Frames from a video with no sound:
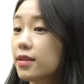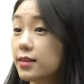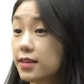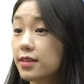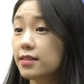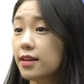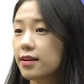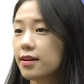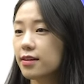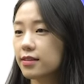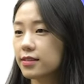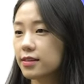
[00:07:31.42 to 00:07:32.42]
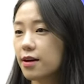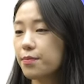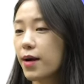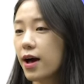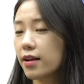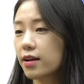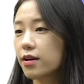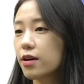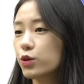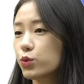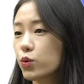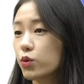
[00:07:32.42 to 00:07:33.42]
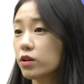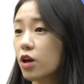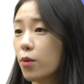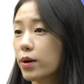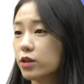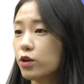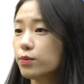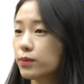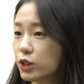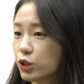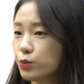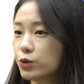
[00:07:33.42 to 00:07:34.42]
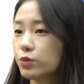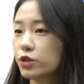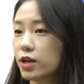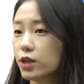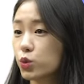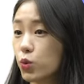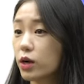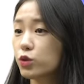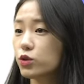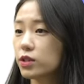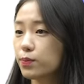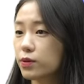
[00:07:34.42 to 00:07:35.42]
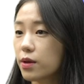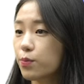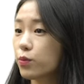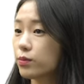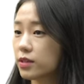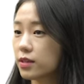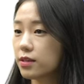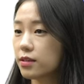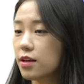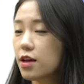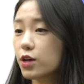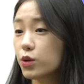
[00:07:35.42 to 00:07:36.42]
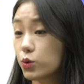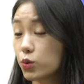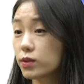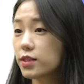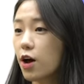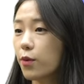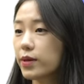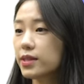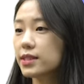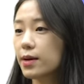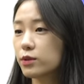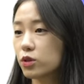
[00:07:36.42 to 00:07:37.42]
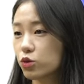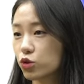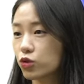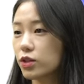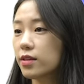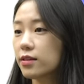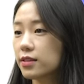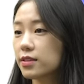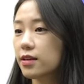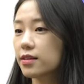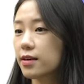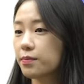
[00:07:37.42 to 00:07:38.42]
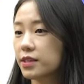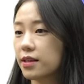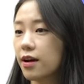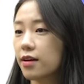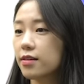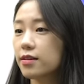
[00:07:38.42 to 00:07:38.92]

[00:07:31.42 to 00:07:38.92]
이에 따라 그간 발행과 유통을 겸하던 미술품 등의 조각 투자 플랫폼들은 유통 사업이 잠정 중단된 상태입니다.